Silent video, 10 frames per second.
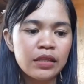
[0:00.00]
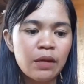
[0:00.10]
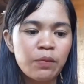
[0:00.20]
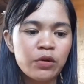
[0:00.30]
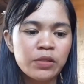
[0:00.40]

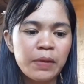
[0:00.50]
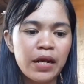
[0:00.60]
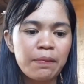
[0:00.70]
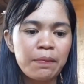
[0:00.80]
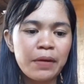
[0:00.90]
Tapos,
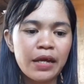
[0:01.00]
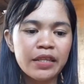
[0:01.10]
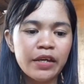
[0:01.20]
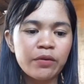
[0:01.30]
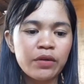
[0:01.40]

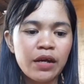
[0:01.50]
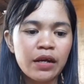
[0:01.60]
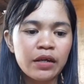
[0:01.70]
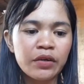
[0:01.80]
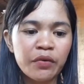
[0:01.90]
mag-apply tayo
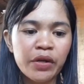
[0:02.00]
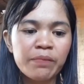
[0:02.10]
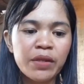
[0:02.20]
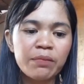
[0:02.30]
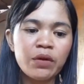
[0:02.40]
ng
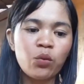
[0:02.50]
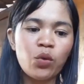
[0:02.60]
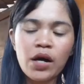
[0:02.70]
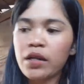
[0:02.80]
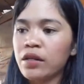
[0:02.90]
cream number
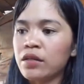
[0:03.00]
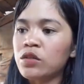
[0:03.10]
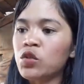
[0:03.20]
1.